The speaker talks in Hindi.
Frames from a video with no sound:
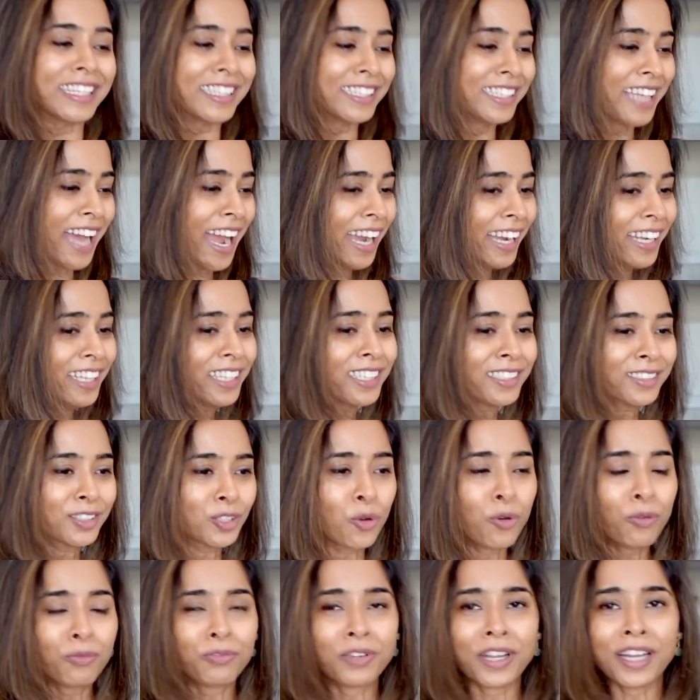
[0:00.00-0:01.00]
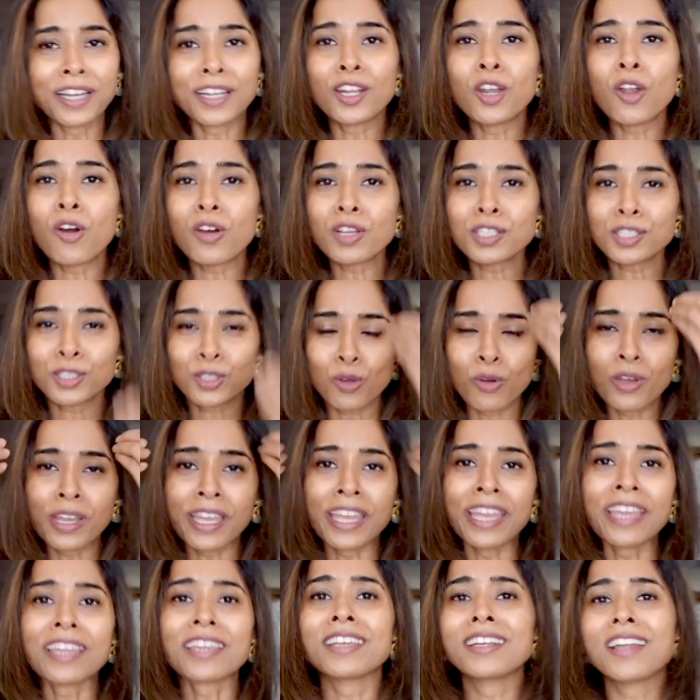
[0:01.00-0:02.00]
डाइट तो वेट लॉस तो
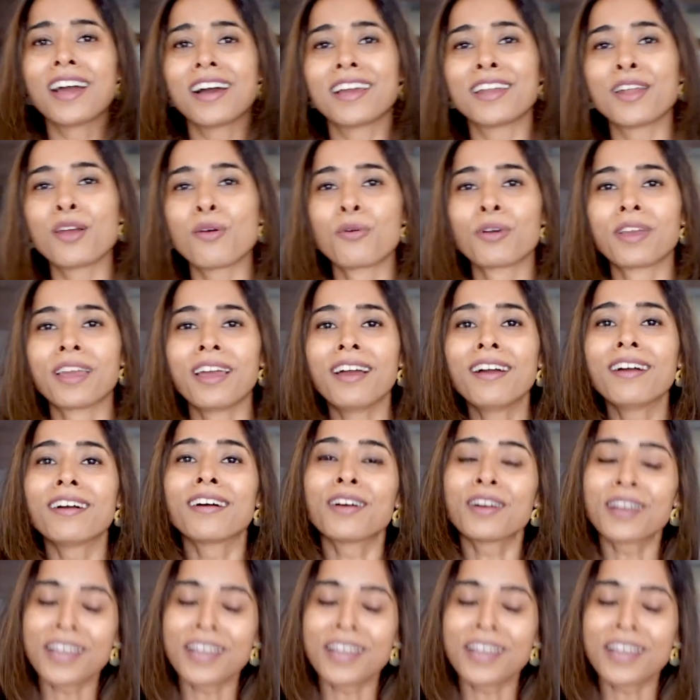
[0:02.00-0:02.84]
एक किनारे हो गया